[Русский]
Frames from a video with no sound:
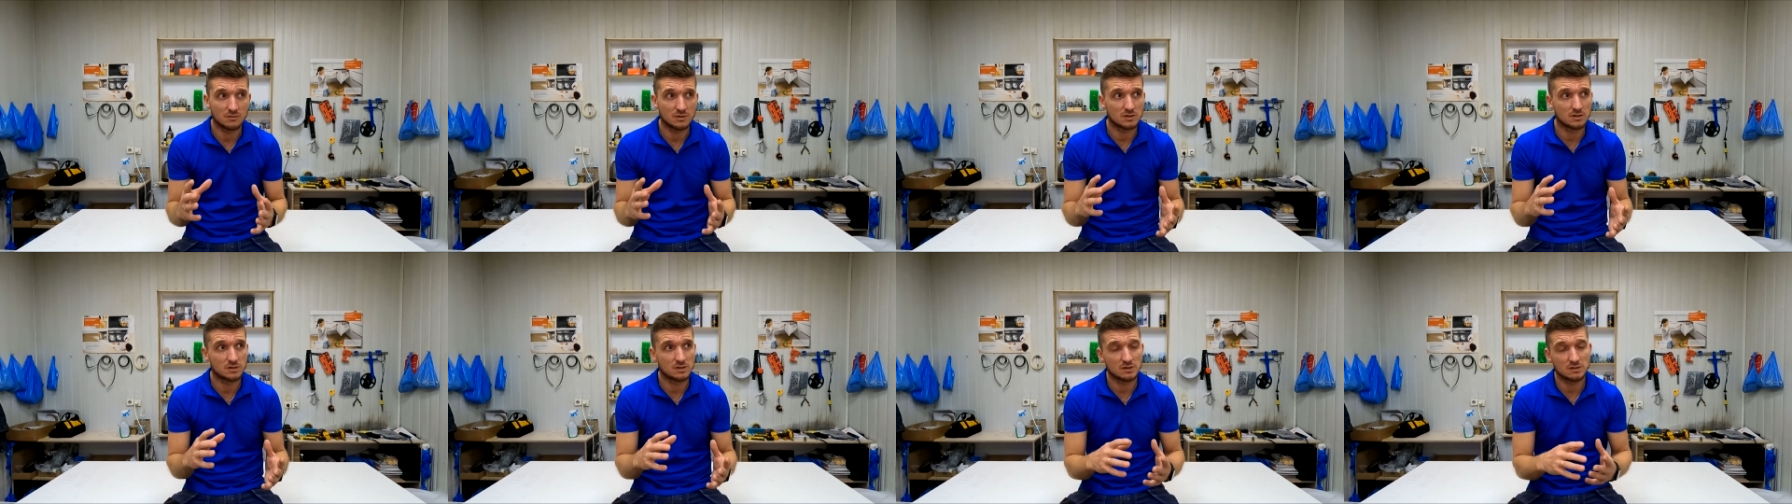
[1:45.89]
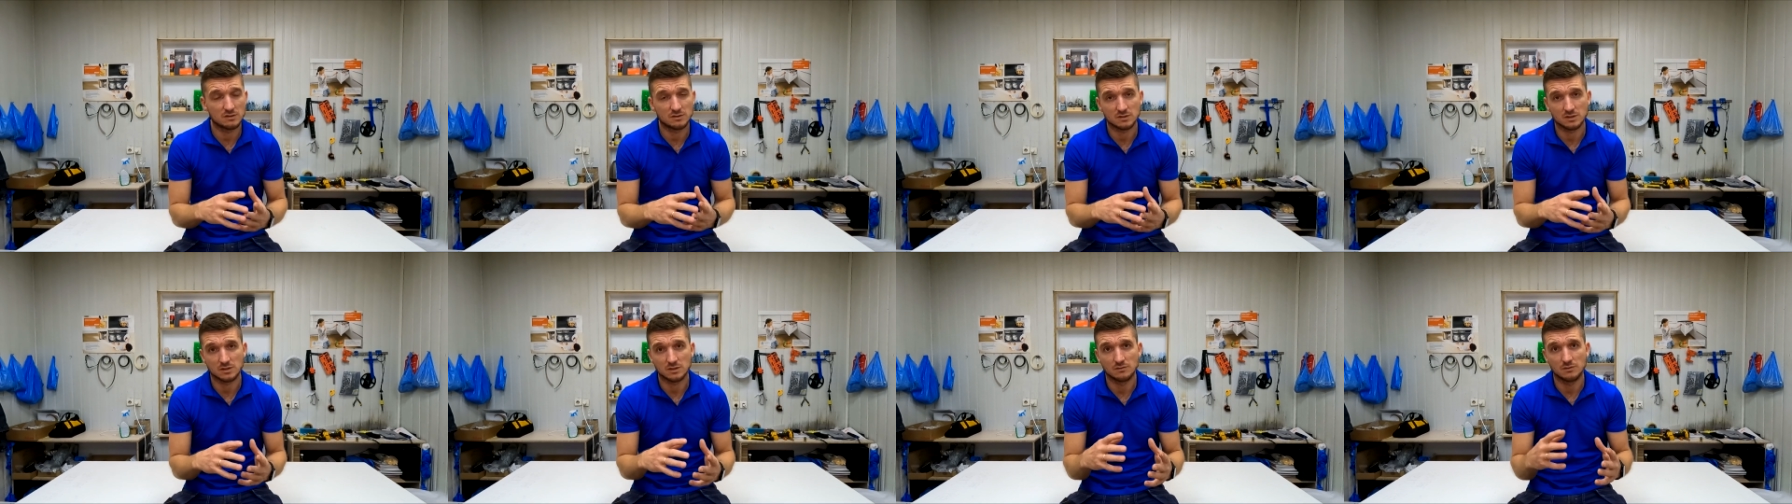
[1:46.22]

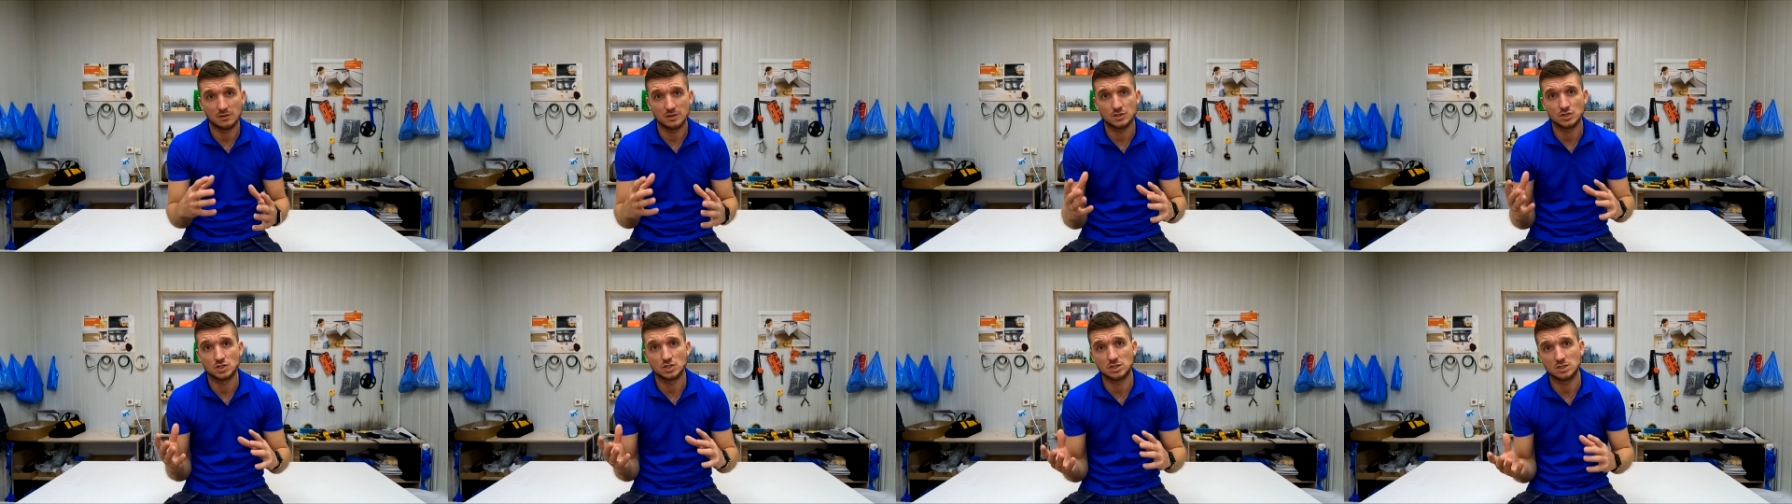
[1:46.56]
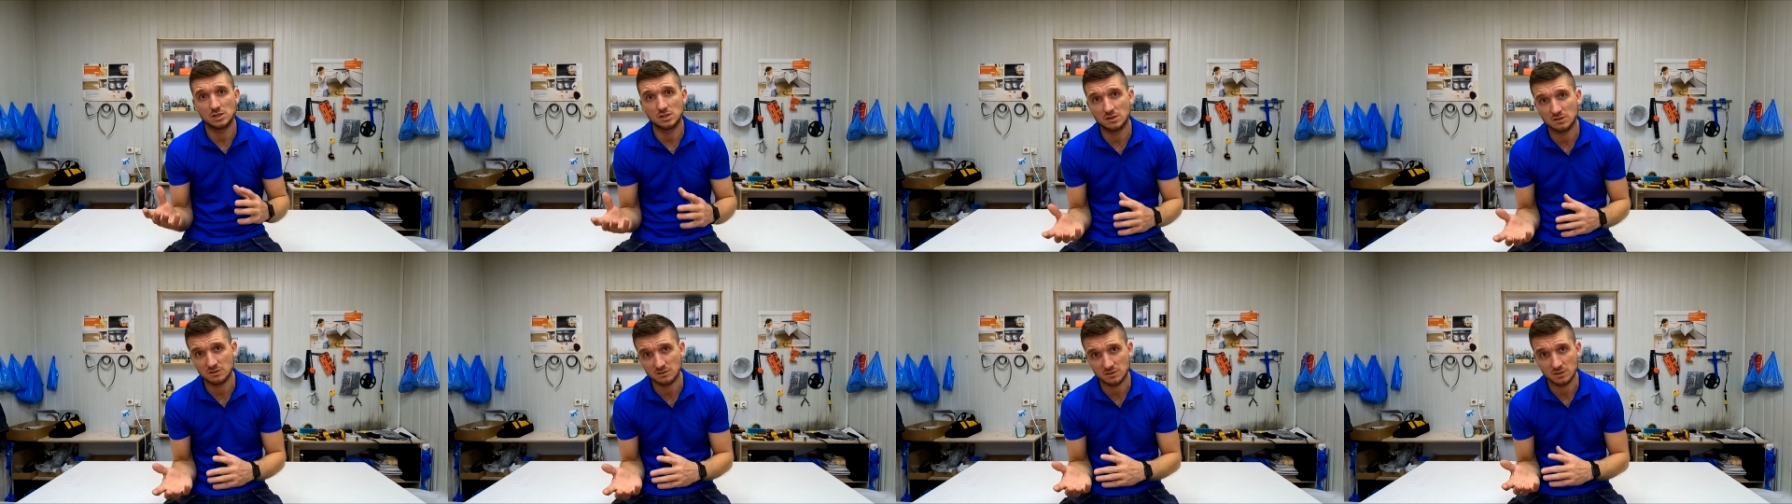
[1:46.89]

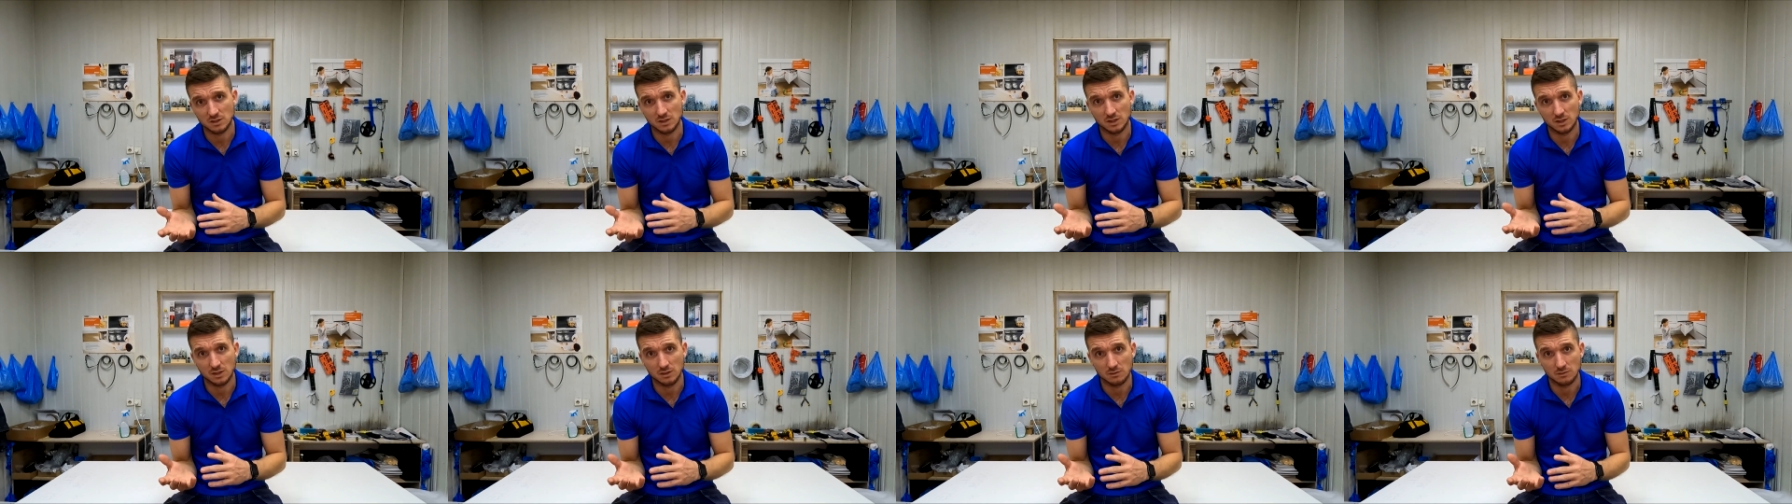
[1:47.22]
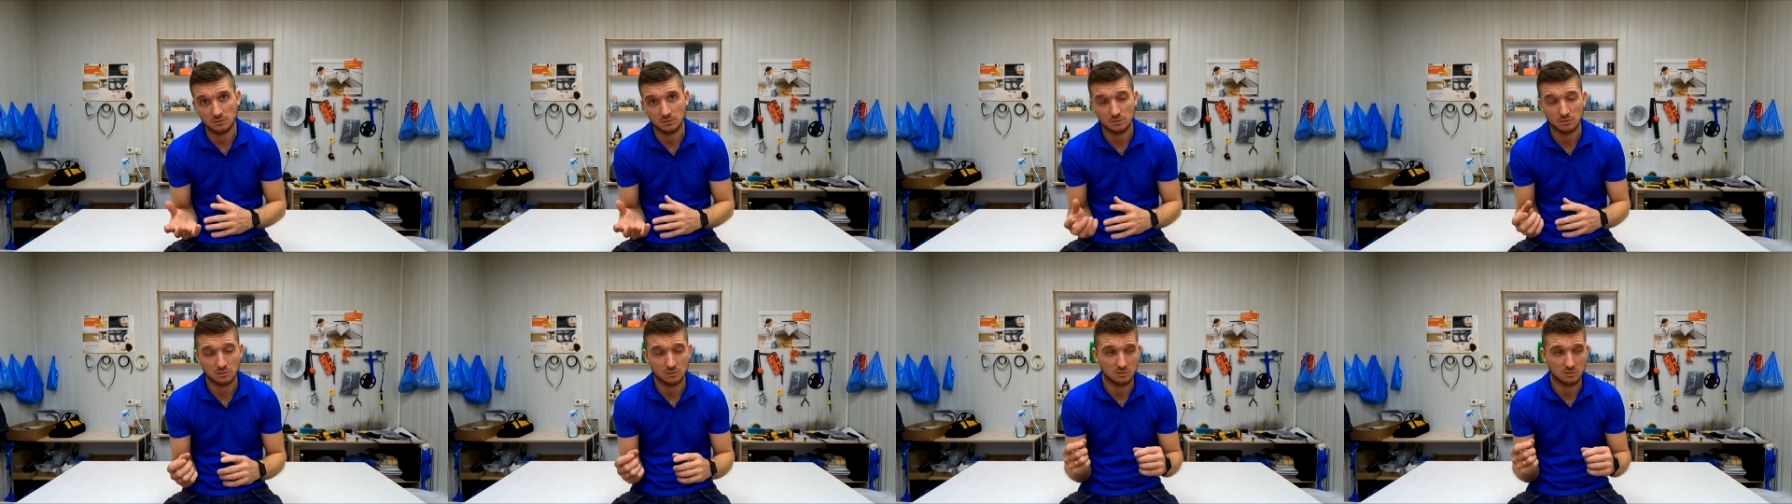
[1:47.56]
2300-2400 гривен.